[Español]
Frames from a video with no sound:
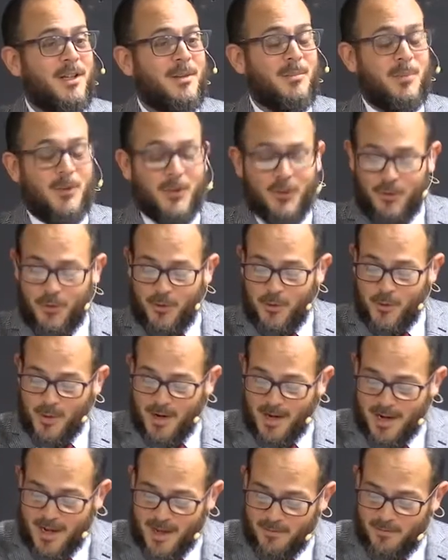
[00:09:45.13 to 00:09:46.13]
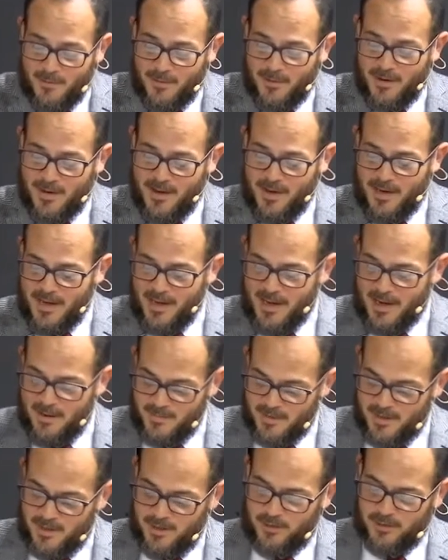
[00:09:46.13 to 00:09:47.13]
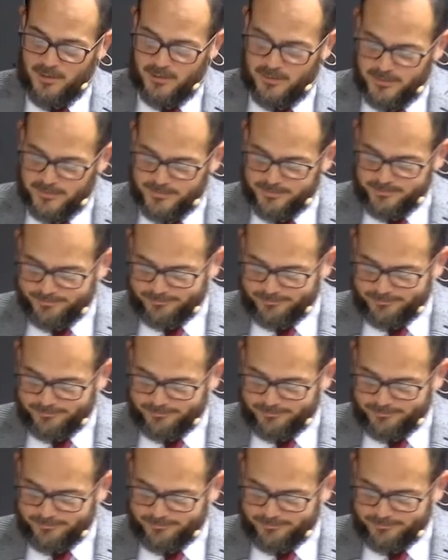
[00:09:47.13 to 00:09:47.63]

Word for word: Por eso yo alabo a mi Dios.